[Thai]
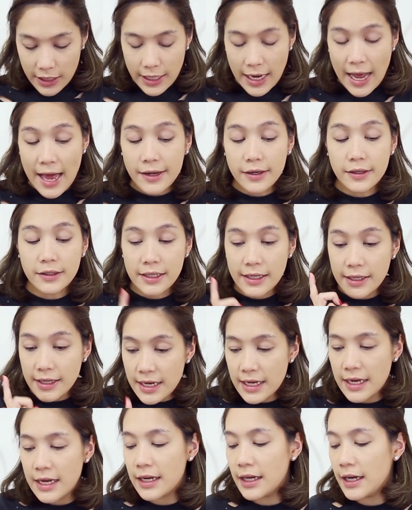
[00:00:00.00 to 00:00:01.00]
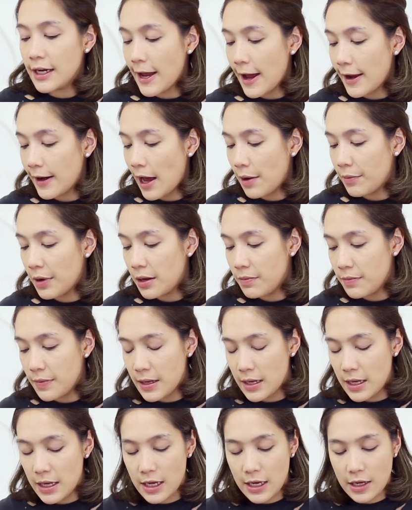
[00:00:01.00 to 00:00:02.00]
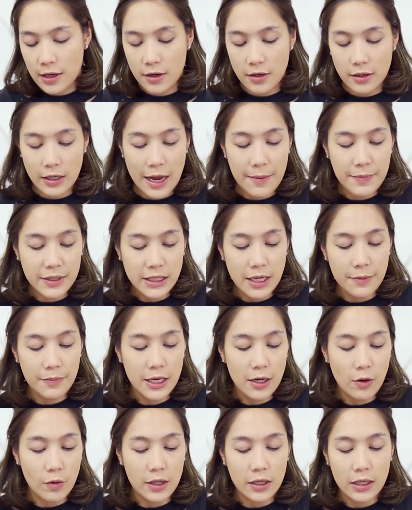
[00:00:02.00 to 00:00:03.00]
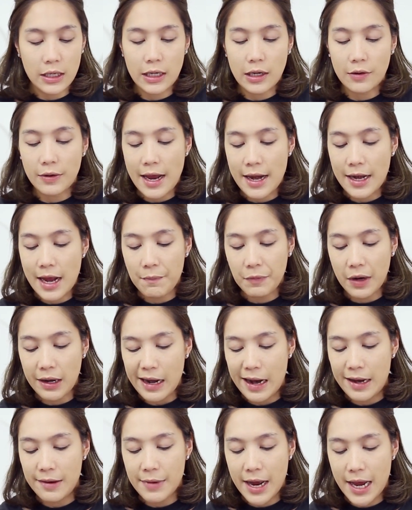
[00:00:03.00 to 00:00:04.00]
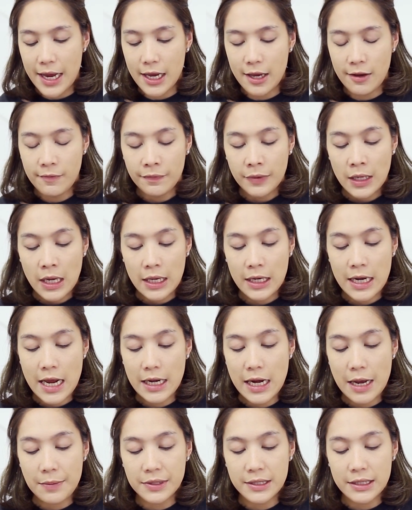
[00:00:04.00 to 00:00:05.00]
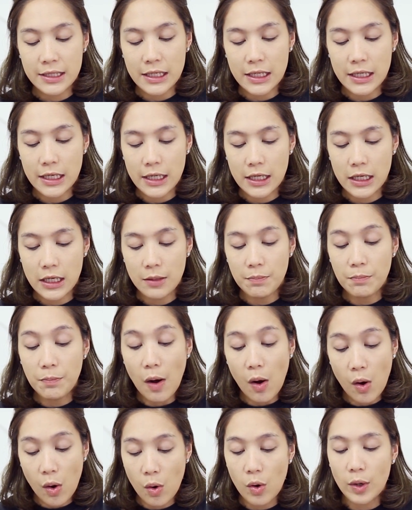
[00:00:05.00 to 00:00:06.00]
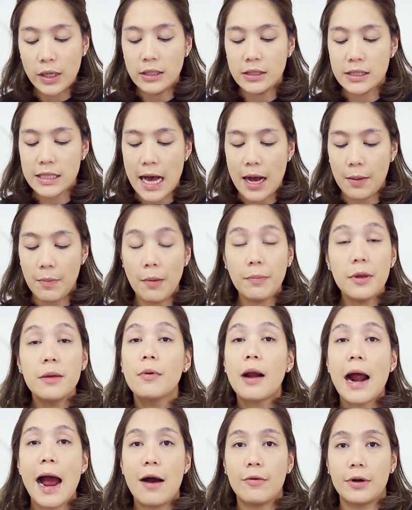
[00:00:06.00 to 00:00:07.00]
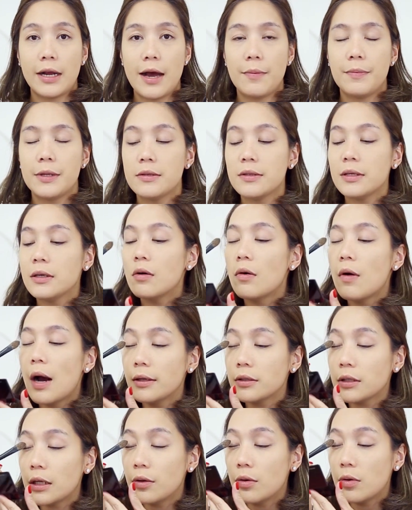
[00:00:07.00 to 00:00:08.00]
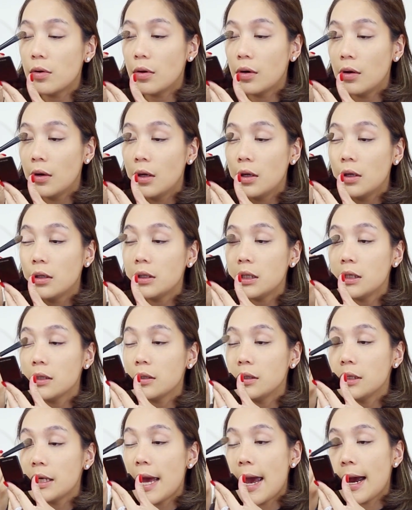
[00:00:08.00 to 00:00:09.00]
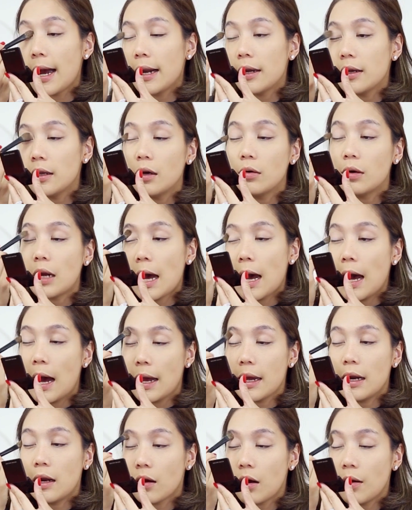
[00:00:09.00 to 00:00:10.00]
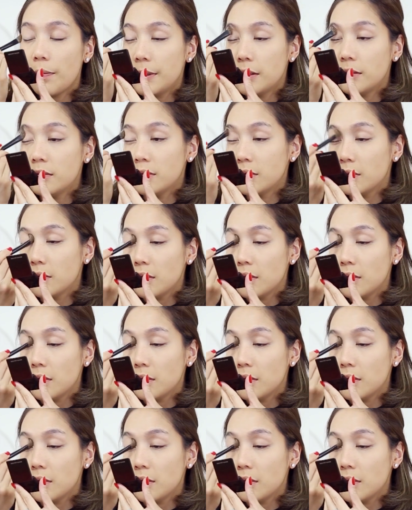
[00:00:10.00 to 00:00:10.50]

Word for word: อีกอันนึงที่ดีที่แนะนำให้มี คือถ้าไม่ใช่พี่คนนี้แล้วแนะนำใครไหมแนะนำสีโบนจาก b o b b y Brown ค่ะเป็น Single Eyeshadow ที่ซื้อแยกอันเดียวได้ แล้วก็เป็น